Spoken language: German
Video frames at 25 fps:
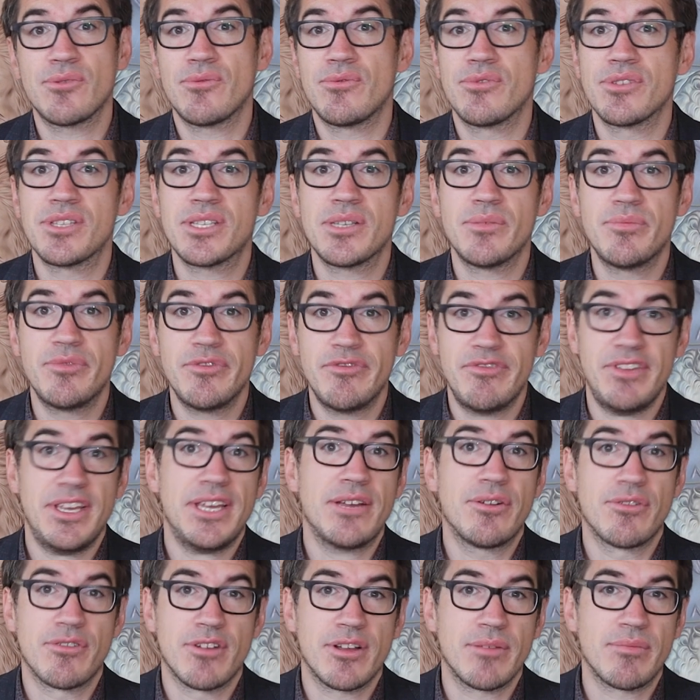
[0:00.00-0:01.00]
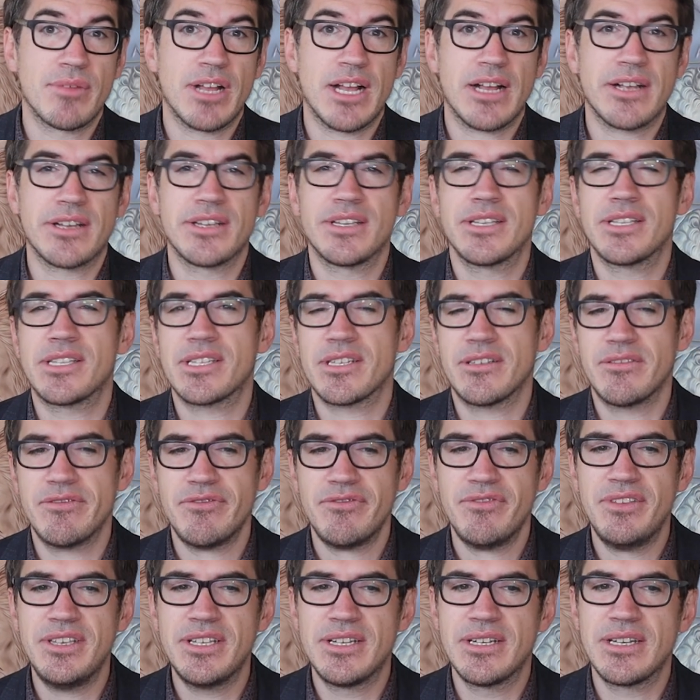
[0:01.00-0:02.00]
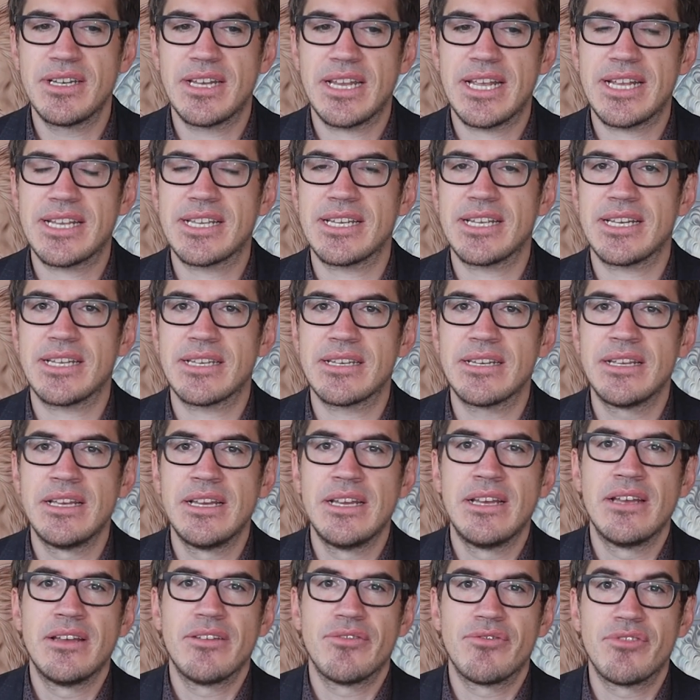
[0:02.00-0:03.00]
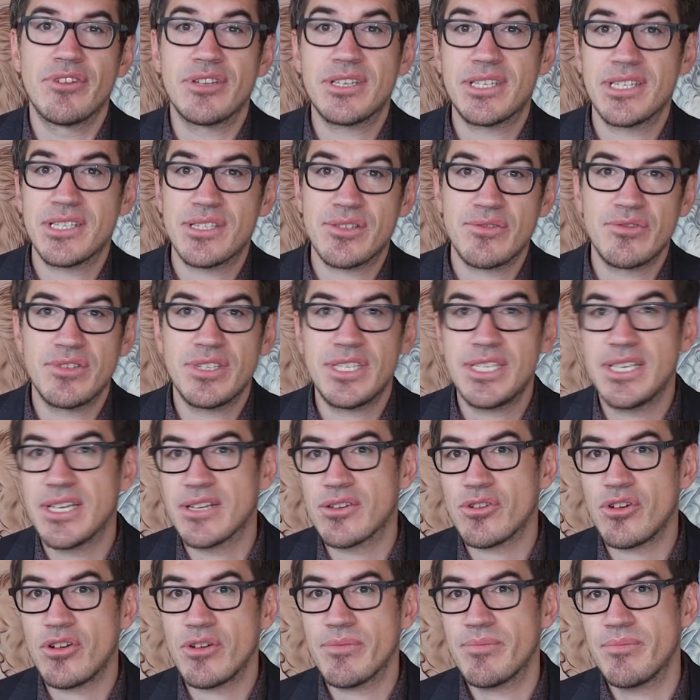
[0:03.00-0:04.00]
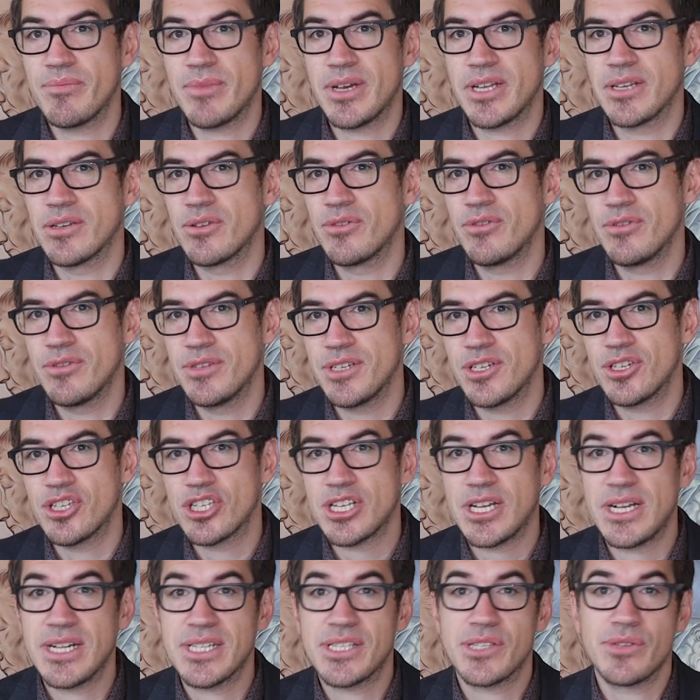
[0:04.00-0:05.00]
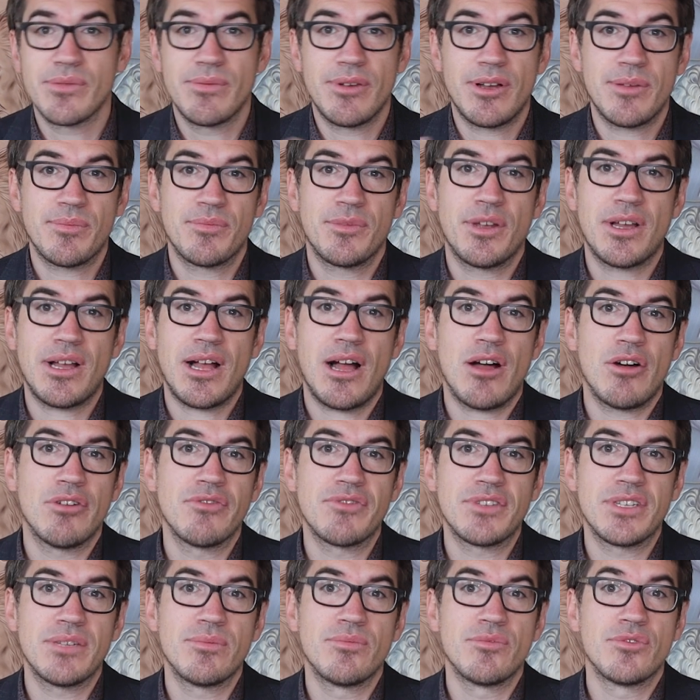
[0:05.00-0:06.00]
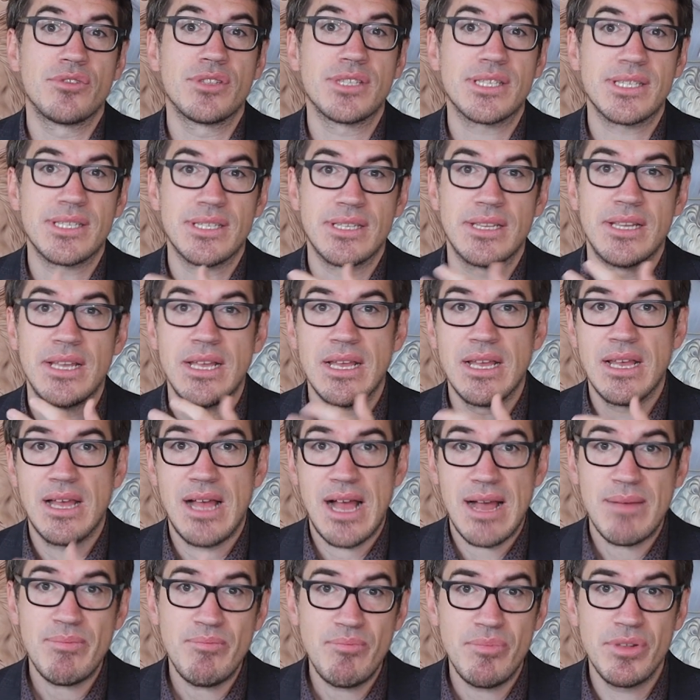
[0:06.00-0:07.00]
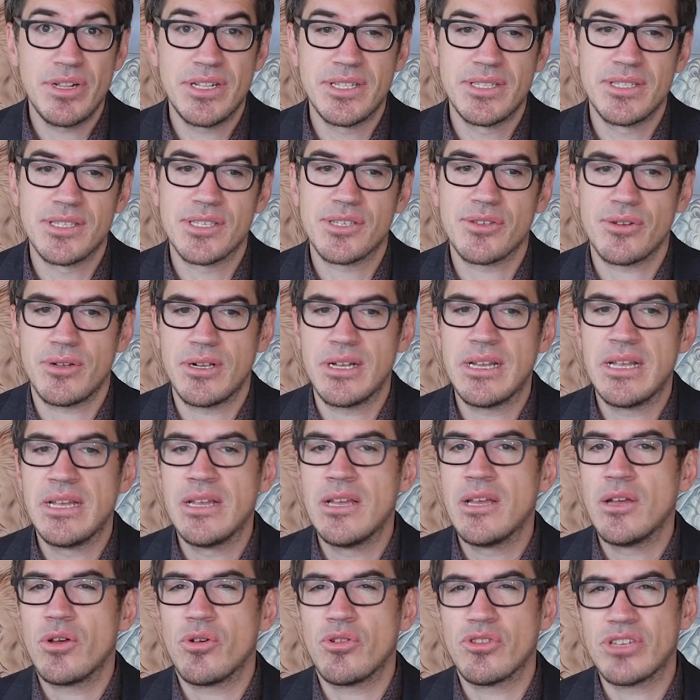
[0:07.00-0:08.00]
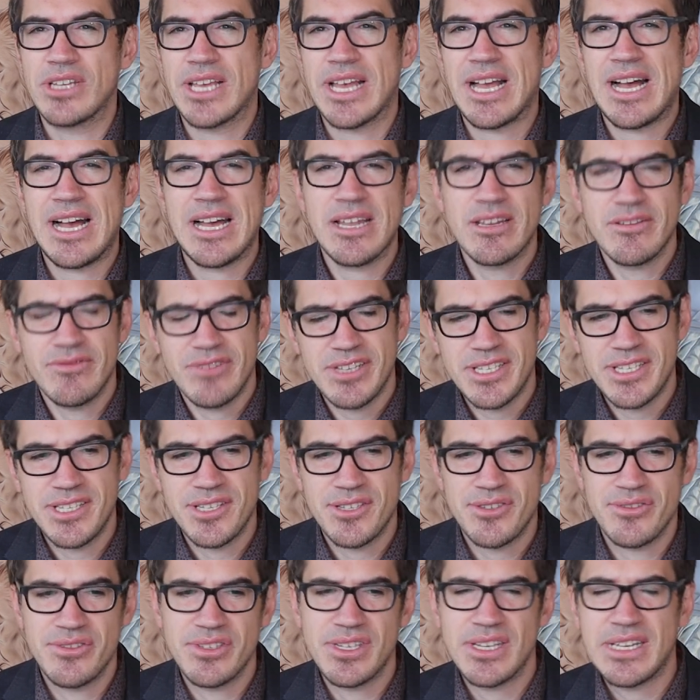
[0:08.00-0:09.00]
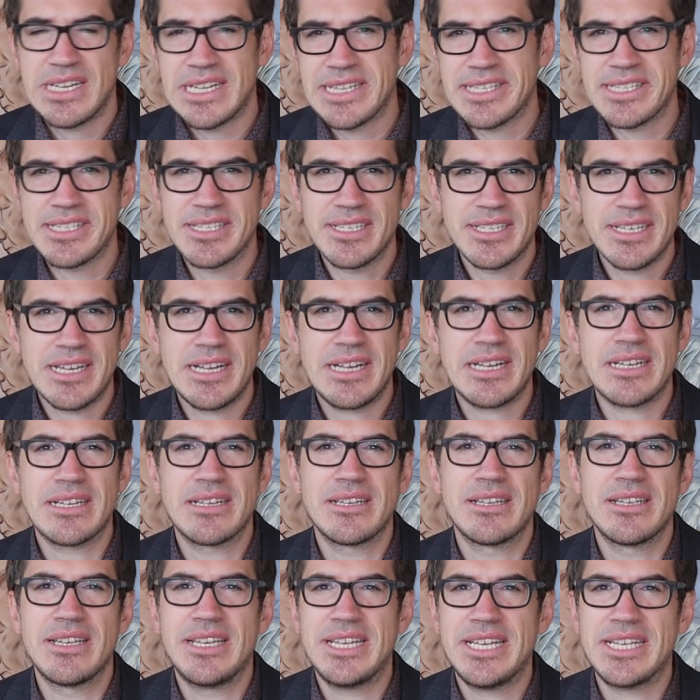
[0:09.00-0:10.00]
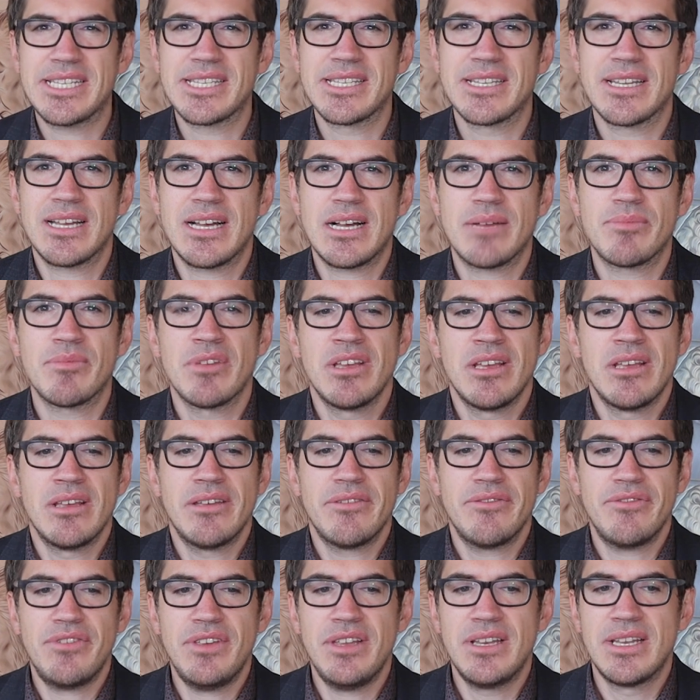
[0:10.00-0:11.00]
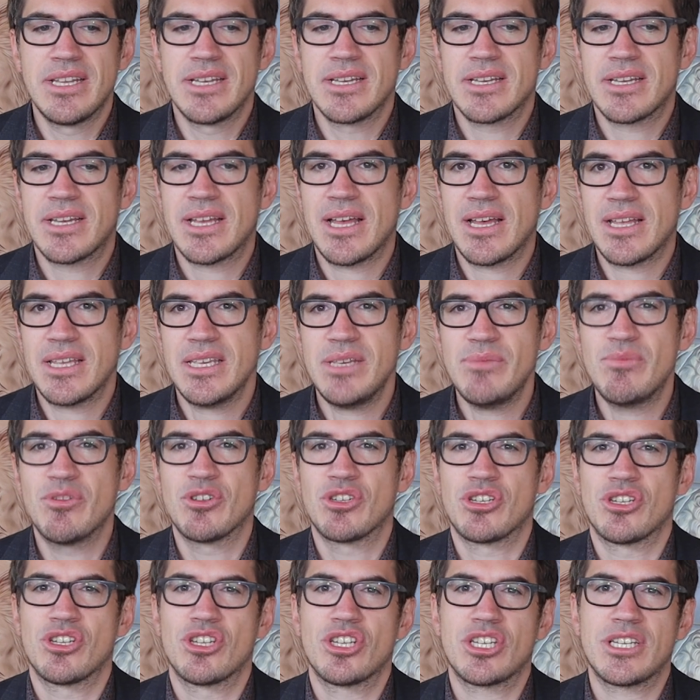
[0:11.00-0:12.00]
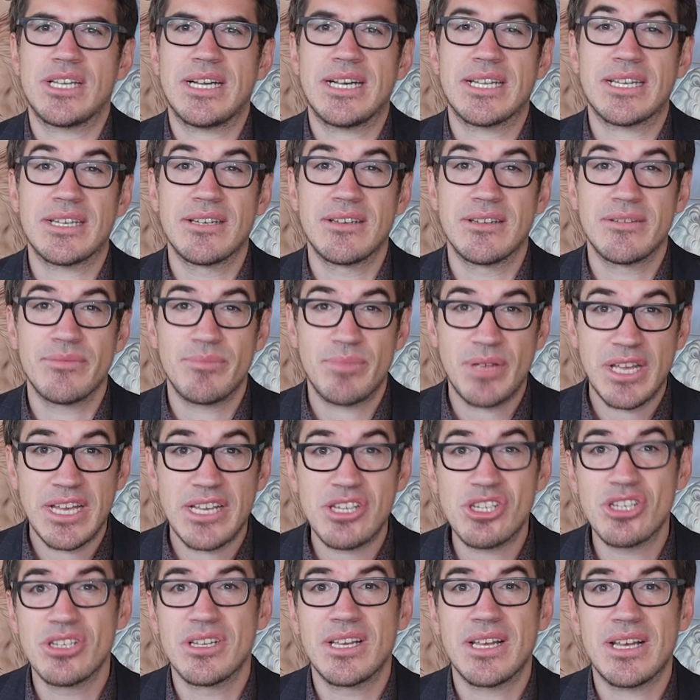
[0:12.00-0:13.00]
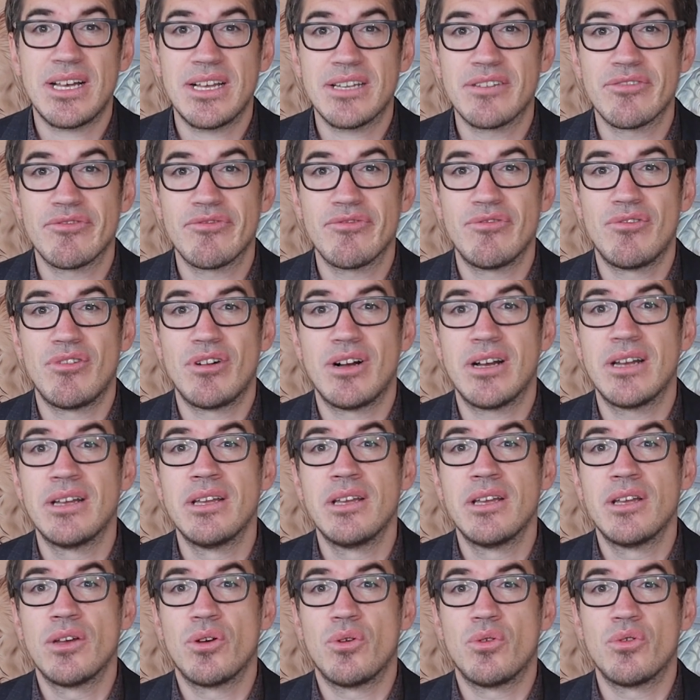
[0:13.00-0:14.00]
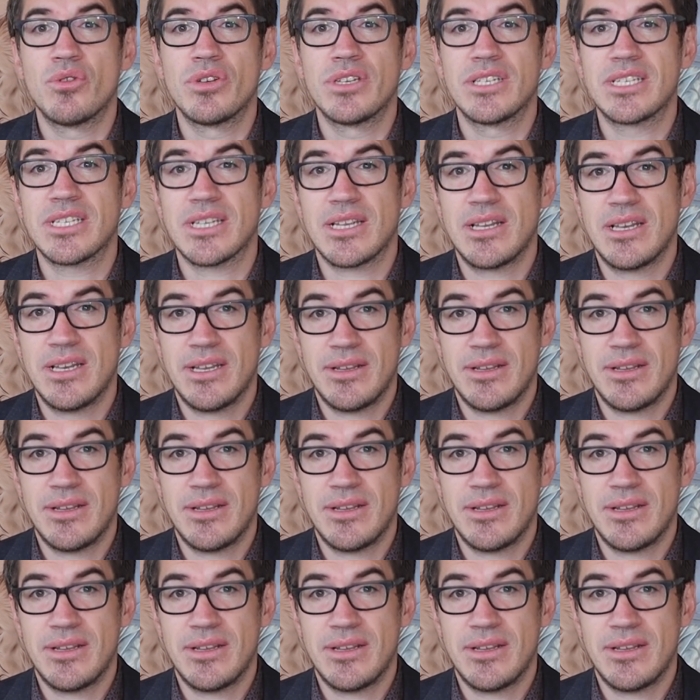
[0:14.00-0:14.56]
große Bewegung im Gange ist. In vielen Ländern wird diskutiert, ob man König Charles überhaupt noch auf den Münzen abbilden soll. Und gerade was ich so in den letzten Tagen gelesen habe, viele karibische Staaten preschen gerade vor und